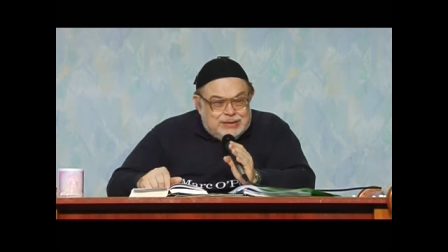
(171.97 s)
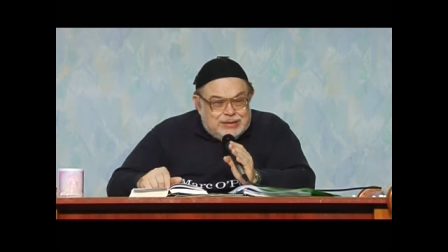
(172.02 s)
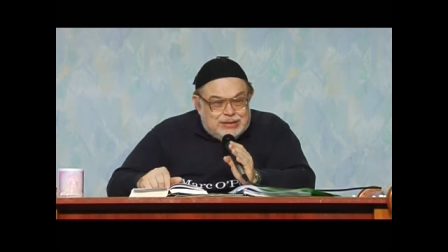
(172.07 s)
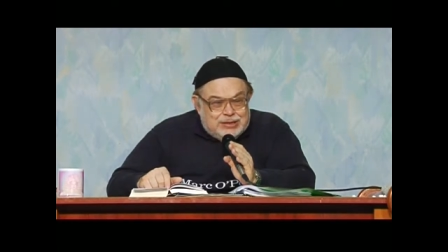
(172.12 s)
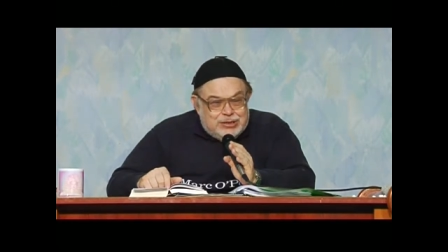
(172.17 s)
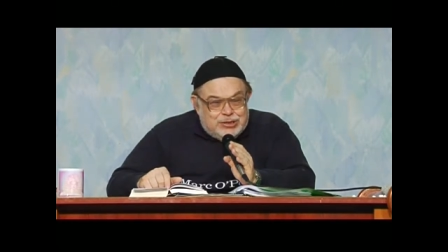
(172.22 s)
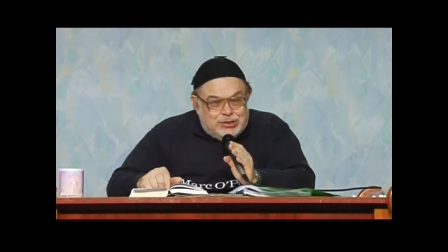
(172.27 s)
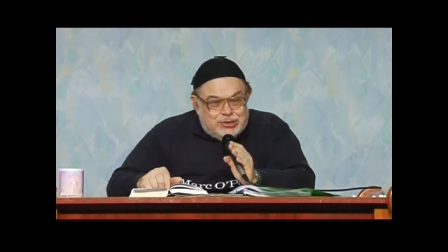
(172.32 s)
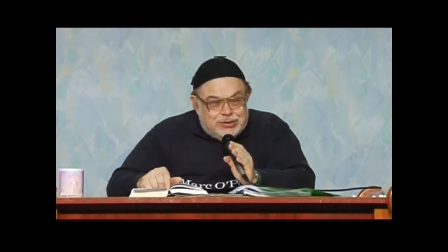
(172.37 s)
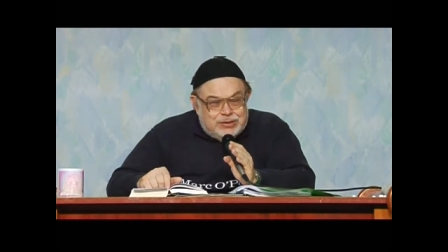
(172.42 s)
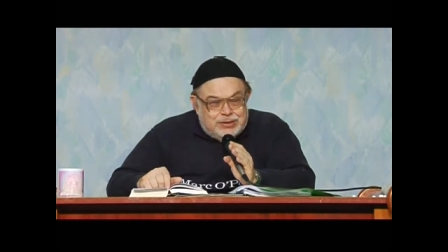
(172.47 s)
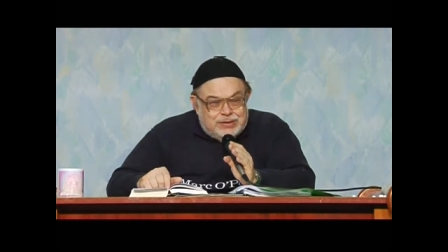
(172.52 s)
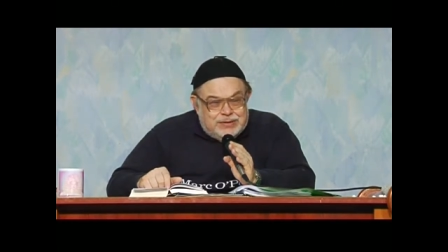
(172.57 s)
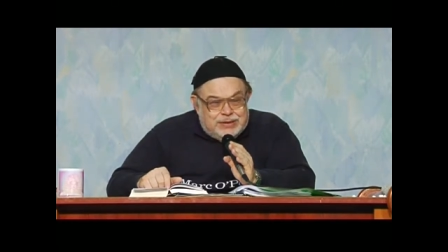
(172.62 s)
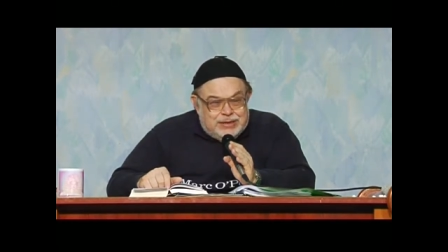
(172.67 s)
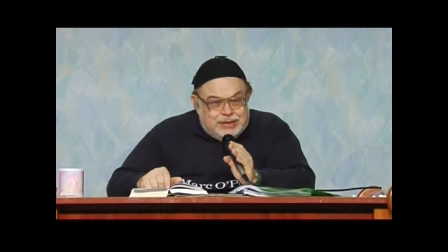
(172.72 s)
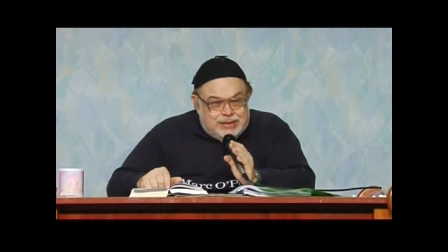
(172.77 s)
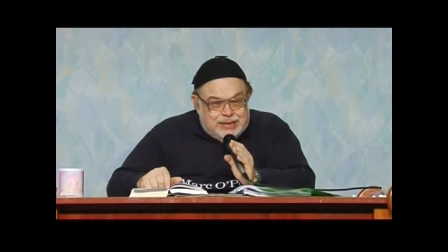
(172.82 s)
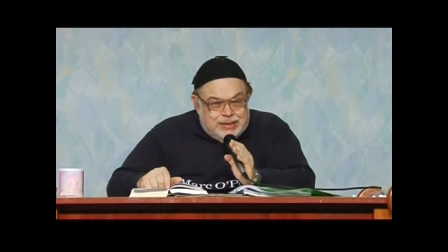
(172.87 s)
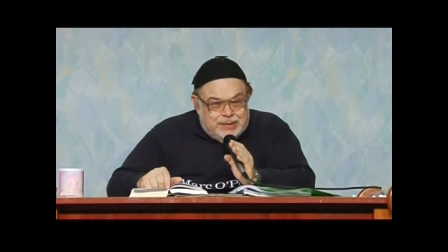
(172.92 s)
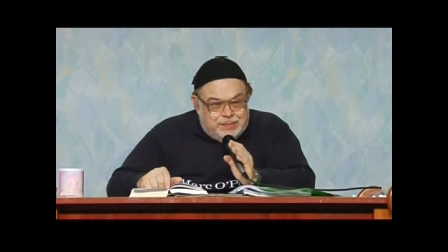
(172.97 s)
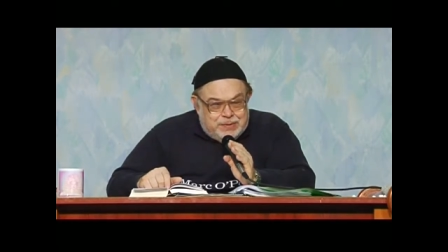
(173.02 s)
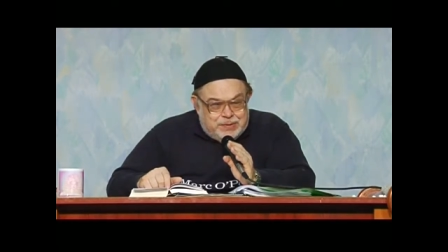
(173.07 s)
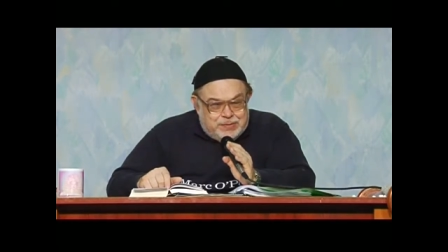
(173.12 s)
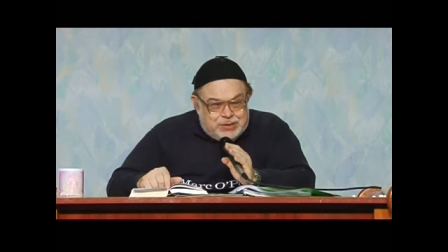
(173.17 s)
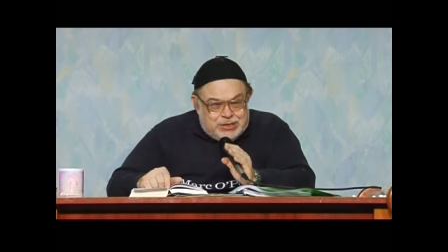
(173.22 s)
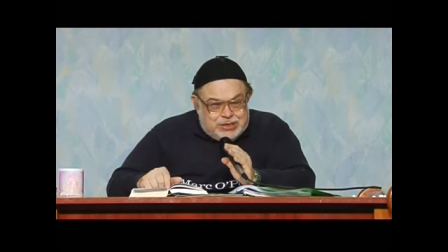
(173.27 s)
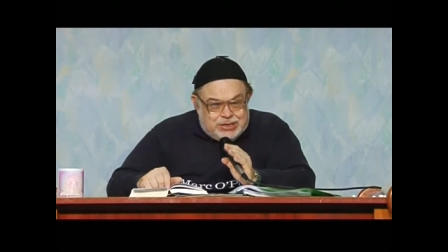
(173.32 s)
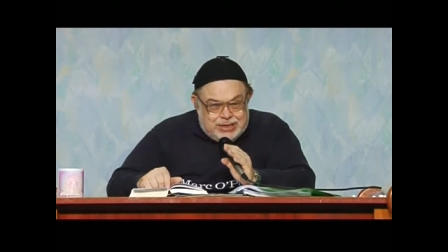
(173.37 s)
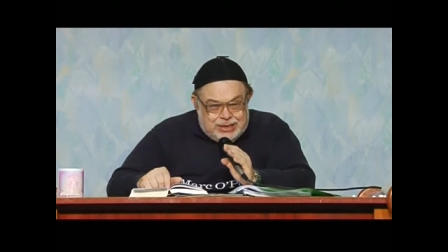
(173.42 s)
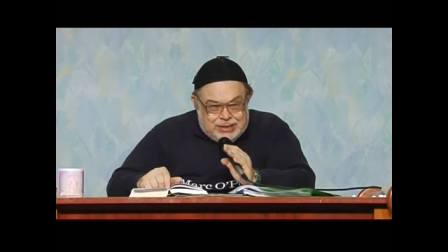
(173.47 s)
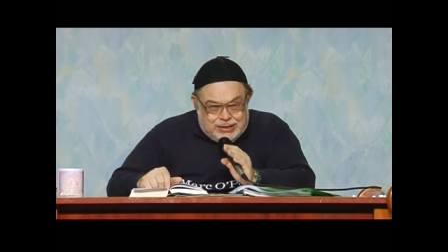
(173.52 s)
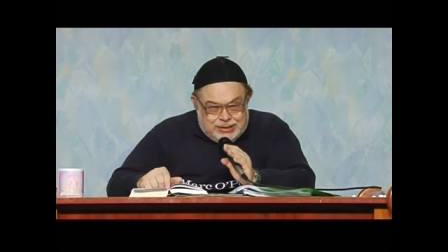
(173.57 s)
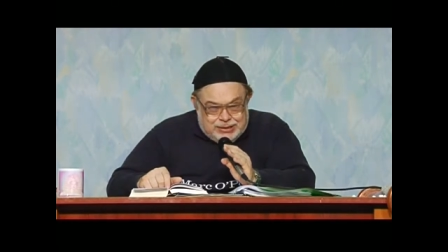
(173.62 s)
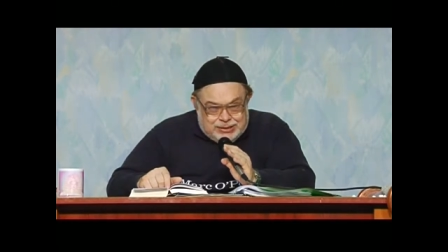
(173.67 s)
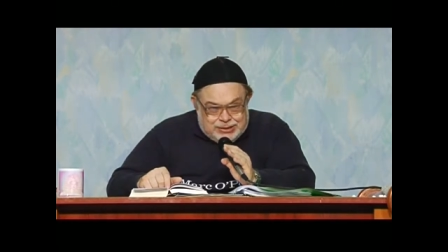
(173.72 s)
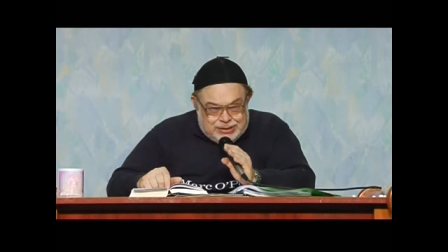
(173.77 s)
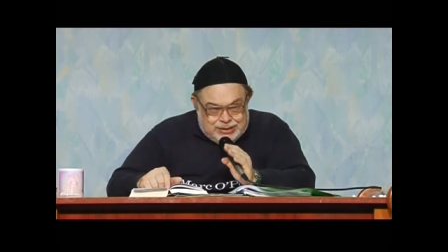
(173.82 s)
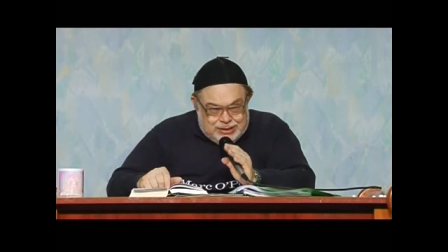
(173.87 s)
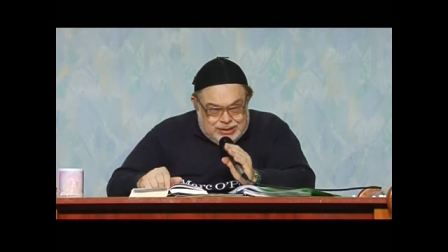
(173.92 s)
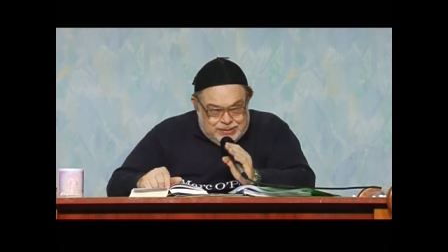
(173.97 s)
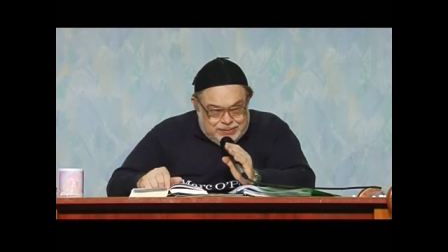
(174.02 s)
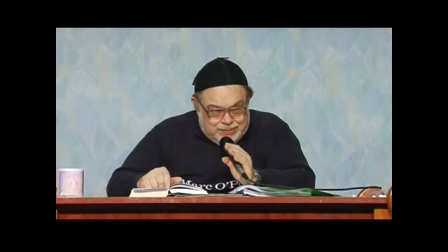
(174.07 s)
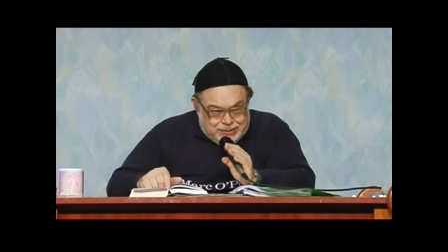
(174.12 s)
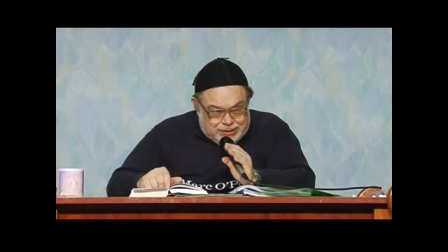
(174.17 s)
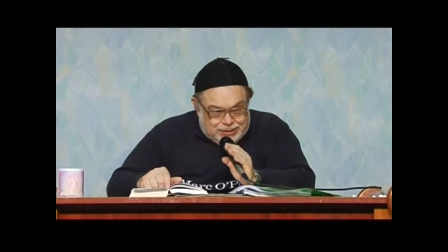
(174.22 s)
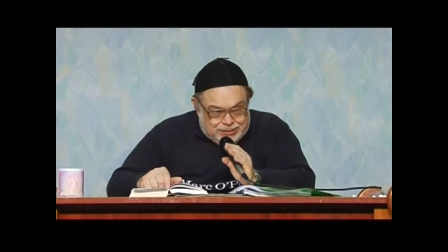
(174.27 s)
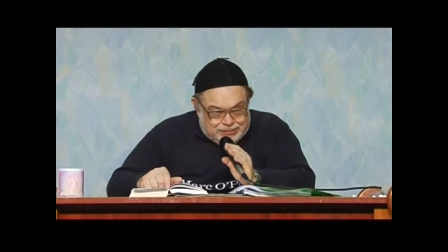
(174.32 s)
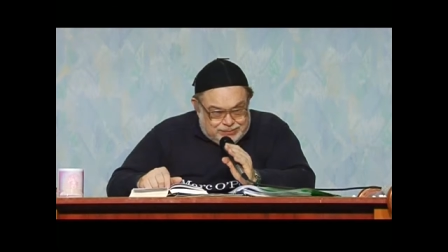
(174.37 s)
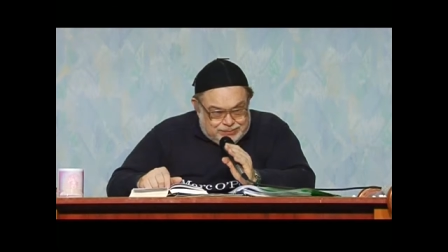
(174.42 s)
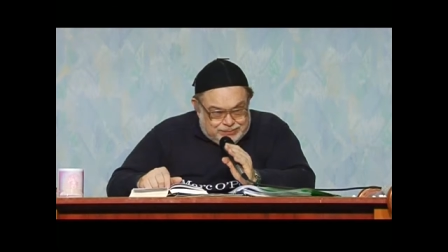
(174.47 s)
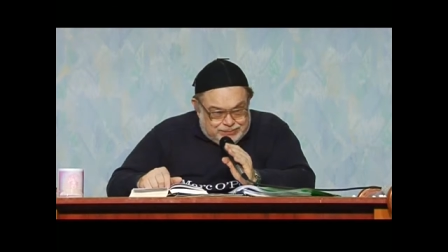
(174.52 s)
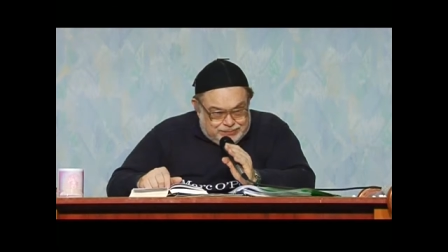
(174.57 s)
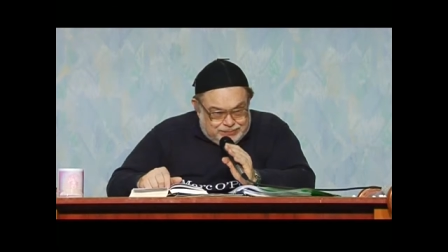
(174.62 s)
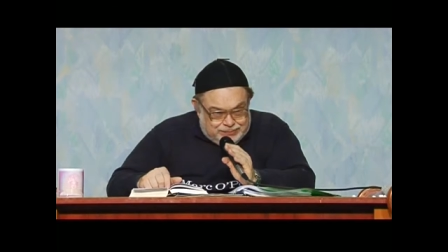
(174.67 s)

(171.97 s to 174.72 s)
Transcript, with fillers: а Ишуа говорит, не помышляй даже об этом –